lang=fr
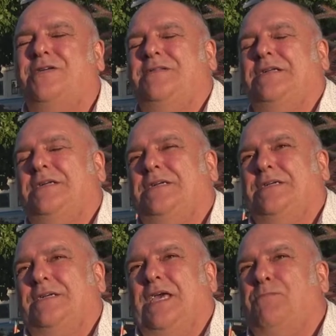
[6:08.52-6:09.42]
Hein.
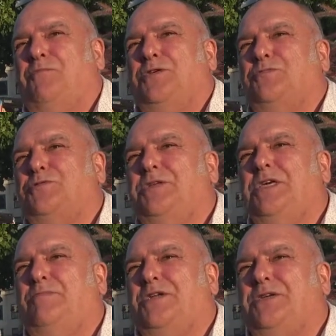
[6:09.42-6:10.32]
Et puis je me suis
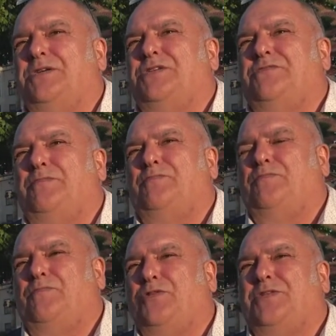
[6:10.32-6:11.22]
dit, bah, tiens, je vais
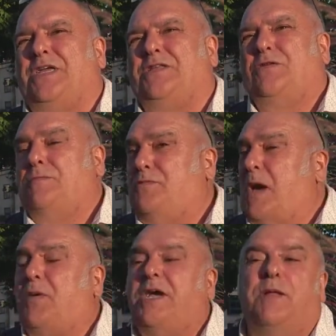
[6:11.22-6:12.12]
peut-être. Puis
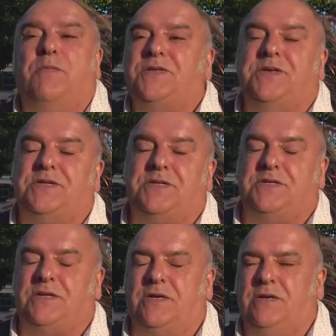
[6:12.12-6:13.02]
après, il est parti, c'était
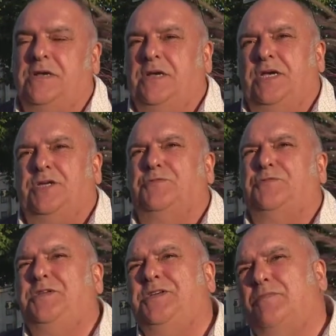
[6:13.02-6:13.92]
ça. Hein. Et je me
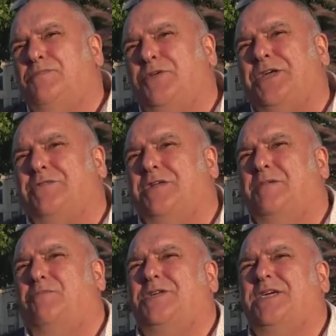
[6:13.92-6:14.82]
suis dit, tiens, peut-être que
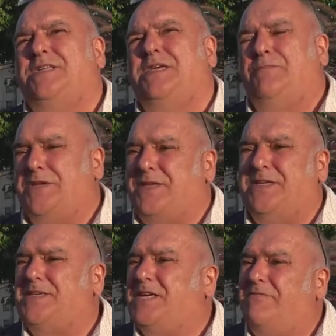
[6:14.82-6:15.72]
l'année prochaine, il y a peut-être un
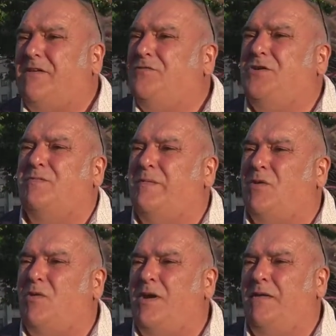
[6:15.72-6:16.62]
essaim qui va revenir au même
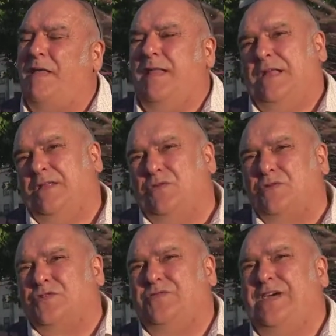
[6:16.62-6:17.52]
endroit.
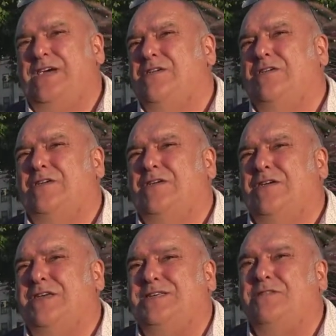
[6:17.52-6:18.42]
Donc je vais
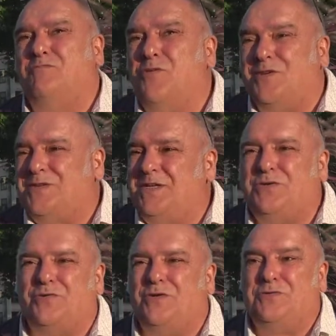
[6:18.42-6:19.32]
euh, essayer de me renseigner
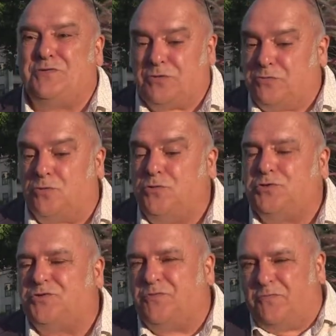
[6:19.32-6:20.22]
sur, une
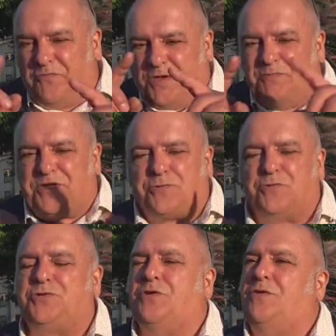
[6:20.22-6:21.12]
ruche. Je me voyais une petite
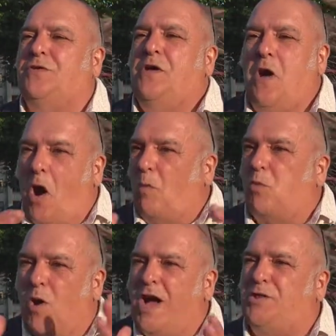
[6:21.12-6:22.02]
ruche euh, en
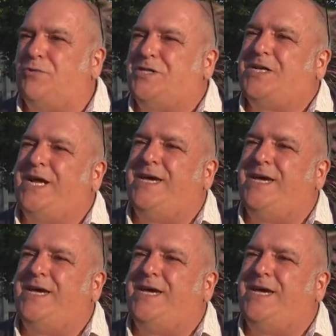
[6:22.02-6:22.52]
bois, toit chalet,